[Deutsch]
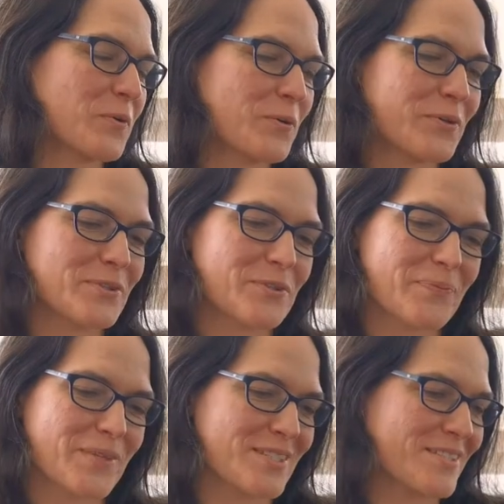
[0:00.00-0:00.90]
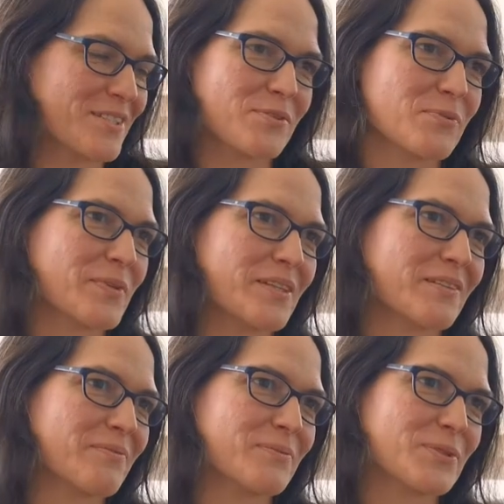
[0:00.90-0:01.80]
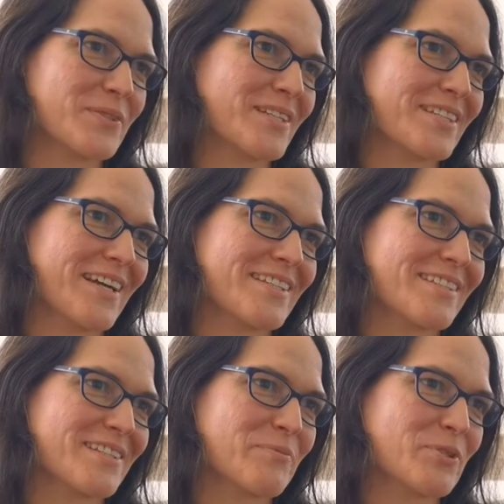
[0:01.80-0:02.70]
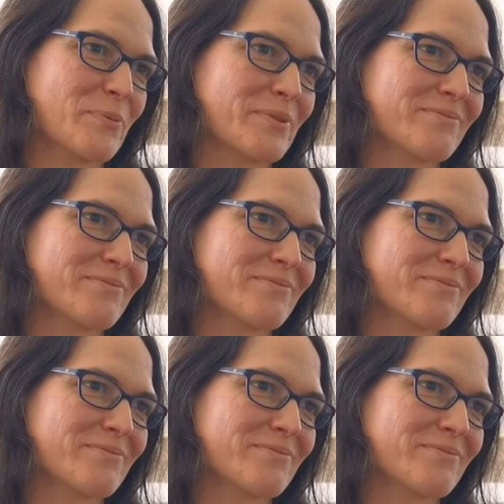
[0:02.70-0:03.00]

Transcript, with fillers: Und ähm, das ist das, was mich besonders reizt an dem Job.